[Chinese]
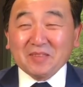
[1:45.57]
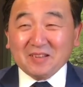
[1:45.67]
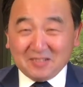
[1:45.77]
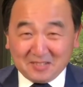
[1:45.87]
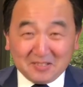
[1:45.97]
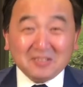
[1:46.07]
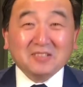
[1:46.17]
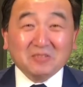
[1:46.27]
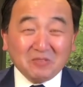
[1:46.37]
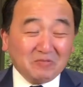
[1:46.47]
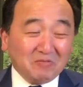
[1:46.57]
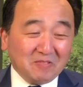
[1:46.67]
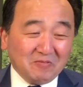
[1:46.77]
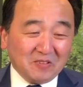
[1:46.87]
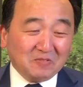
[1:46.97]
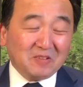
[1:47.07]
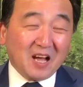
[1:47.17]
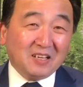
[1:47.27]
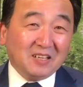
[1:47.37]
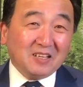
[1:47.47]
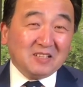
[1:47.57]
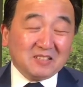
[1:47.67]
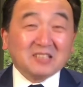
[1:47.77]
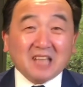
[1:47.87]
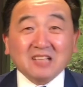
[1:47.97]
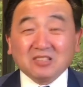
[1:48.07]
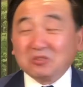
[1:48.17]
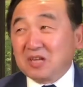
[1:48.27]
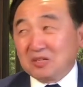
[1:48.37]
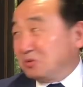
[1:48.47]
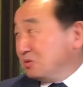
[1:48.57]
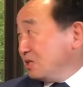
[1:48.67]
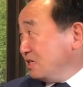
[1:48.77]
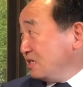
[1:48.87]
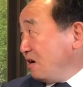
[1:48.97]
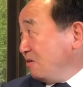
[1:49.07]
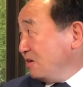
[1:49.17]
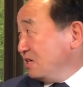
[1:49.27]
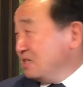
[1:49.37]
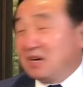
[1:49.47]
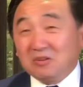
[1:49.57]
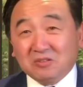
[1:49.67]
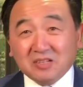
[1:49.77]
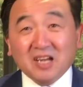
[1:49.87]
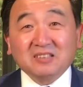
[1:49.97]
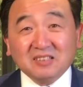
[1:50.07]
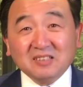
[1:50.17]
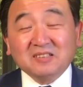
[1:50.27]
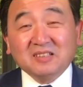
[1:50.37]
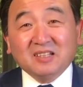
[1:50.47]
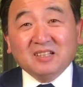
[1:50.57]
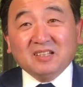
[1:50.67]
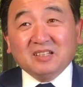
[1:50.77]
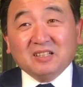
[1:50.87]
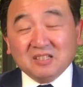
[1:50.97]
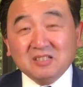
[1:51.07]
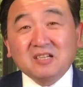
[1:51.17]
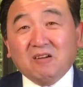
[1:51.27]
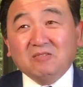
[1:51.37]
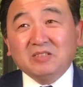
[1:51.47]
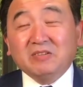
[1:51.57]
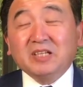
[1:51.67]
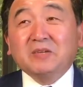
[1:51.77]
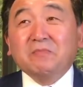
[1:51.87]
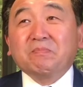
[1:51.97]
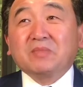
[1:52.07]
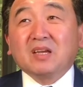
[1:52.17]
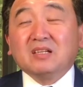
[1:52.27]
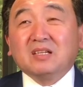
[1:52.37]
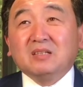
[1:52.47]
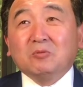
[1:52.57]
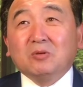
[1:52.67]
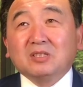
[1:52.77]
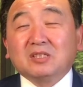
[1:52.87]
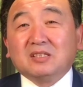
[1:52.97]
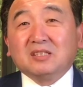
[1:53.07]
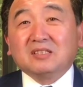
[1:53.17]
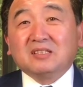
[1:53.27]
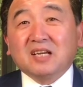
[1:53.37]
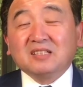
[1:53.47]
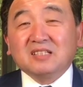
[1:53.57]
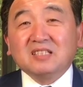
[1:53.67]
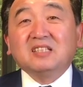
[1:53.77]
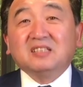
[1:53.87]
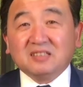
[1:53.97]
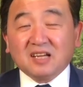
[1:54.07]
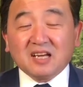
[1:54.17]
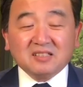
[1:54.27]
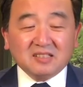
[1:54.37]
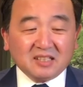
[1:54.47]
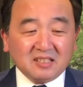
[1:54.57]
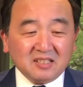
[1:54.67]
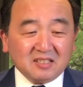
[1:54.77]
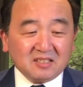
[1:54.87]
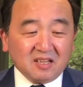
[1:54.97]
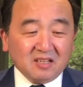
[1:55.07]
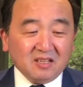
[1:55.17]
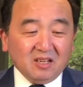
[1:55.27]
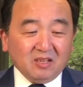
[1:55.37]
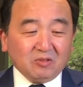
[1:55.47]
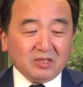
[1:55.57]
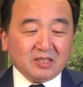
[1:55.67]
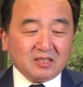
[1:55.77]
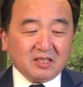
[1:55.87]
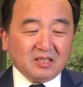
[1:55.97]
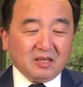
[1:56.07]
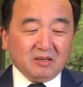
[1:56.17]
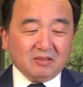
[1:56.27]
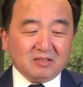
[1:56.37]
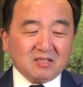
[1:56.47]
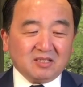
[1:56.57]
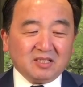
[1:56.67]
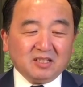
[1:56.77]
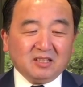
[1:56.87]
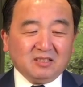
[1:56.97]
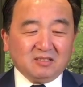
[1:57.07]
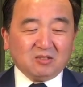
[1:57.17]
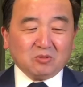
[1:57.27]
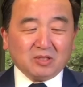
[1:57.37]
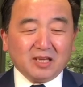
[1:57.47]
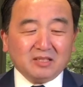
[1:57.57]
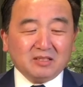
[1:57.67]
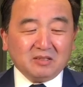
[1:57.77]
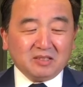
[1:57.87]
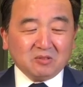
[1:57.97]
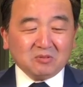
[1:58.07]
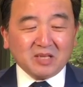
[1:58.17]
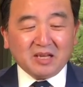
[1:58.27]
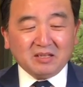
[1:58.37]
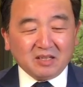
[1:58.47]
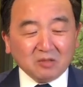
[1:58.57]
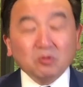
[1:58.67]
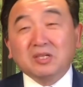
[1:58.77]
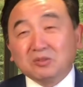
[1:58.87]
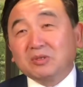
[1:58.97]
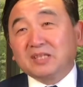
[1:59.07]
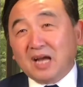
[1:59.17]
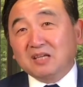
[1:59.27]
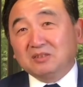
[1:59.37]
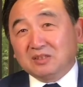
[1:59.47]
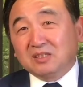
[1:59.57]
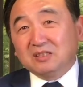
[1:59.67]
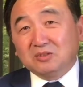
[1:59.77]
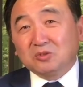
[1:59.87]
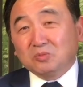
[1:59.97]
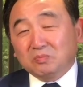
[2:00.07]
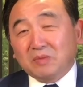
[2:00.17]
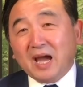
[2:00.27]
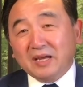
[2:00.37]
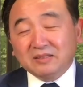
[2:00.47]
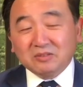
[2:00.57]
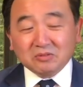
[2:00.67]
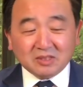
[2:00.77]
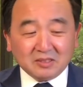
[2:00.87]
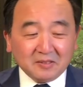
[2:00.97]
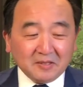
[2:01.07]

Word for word: 绅士的风风范，在打球当中很少很少有这样的人，很少，因为。呃，我指的是他的气质了，是这个意思了。所以这是一个，这是一个昨天也就在很多人对他很很崇拜，就是